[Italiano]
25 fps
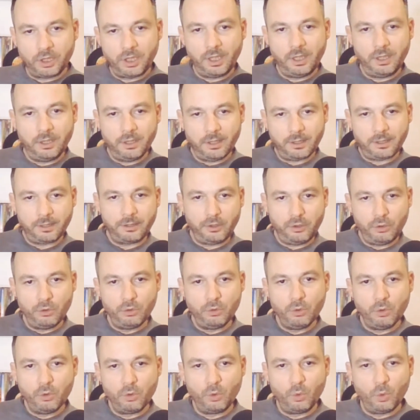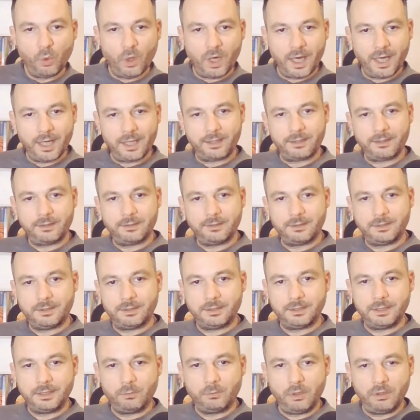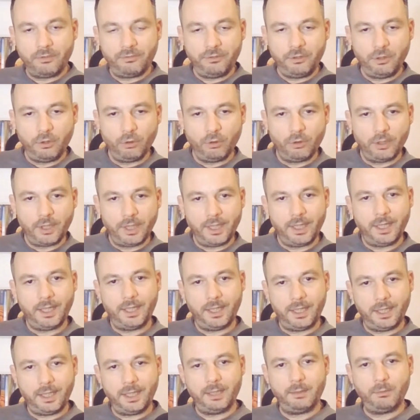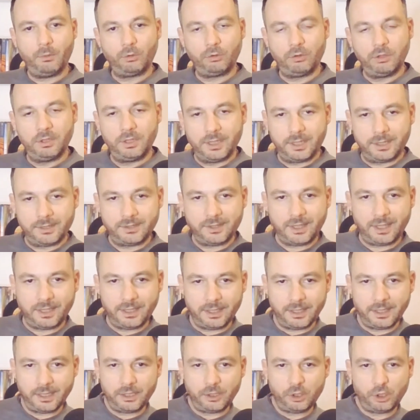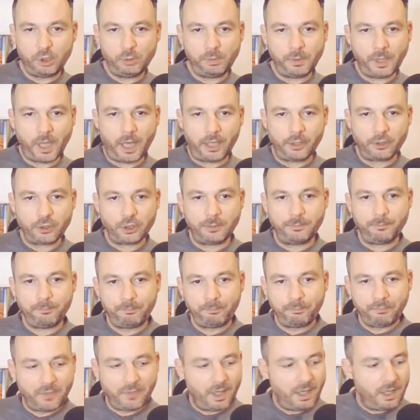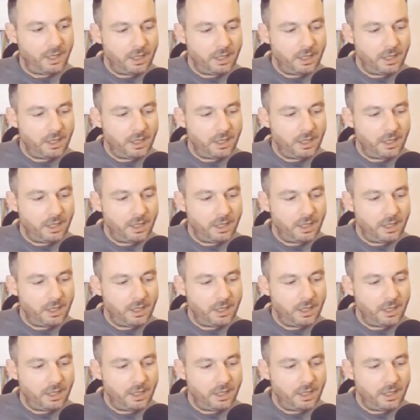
thriller, new noir eh, di quel filone molto interessante che ci piace.